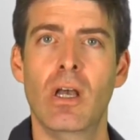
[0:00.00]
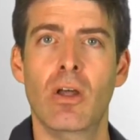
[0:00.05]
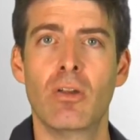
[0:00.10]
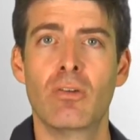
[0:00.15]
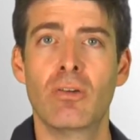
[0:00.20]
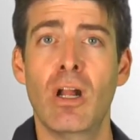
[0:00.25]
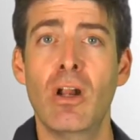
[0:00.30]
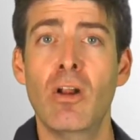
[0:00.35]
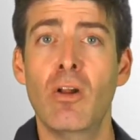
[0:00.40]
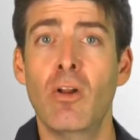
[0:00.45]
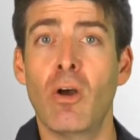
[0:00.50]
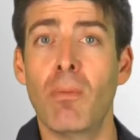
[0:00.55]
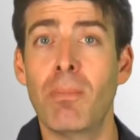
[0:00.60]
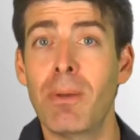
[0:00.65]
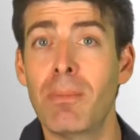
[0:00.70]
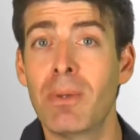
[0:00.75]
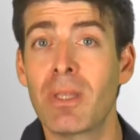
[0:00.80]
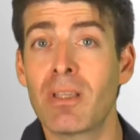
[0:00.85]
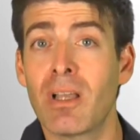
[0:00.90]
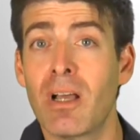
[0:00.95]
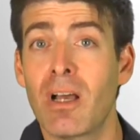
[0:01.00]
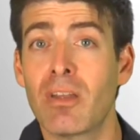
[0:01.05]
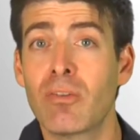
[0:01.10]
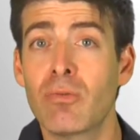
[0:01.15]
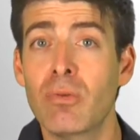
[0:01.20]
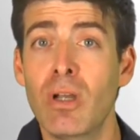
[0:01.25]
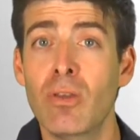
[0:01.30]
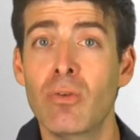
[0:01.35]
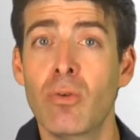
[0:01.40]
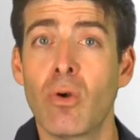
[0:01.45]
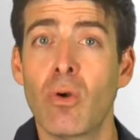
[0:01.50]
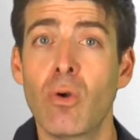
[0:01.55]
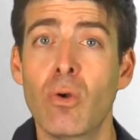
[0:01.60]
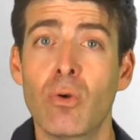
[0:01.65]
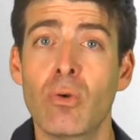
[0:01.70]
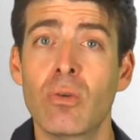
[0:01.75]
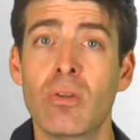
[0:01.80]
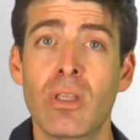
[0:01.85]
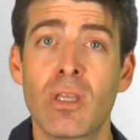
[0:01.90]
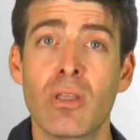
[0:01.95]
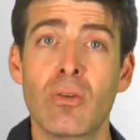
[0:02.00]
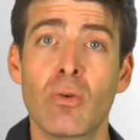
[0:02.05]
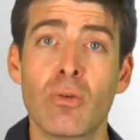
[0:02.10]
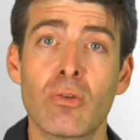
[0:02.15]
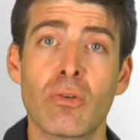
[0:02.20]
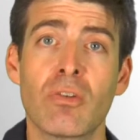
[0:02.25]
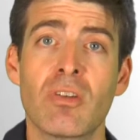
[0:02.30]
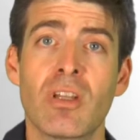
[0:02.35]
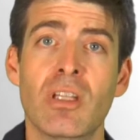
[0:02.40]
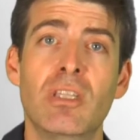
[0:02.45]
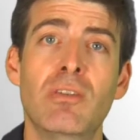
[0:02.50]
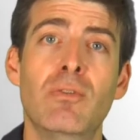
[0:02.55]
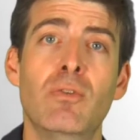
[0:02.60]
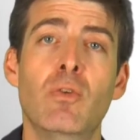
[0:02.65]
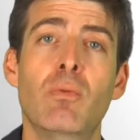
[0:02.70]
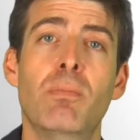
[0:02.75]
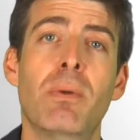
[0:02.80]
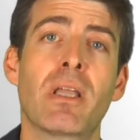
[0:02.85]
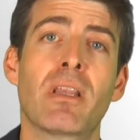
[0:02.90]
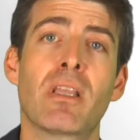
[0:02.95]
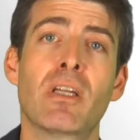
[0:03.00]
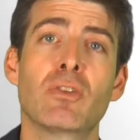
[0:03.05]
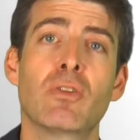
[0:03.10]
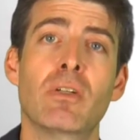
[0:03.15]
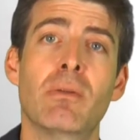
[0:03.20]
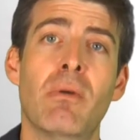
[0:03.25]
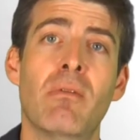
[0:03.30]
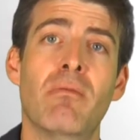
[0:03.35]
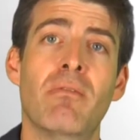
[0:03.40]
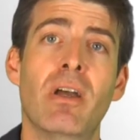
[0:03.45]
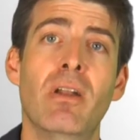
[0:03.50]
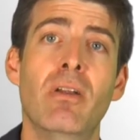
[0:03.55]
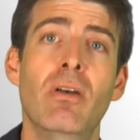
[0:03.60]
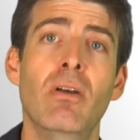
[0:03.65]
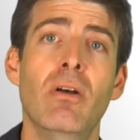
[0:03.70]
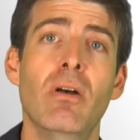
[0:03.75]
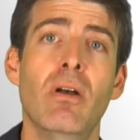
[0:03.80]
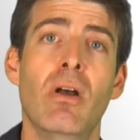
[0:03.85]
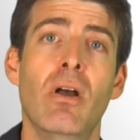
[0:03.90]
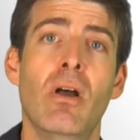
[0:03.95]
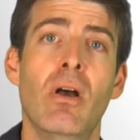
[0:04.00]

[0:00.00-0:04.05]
Cela leur permettra soit de recruter d'autres individus partageant les mêmes valeurs,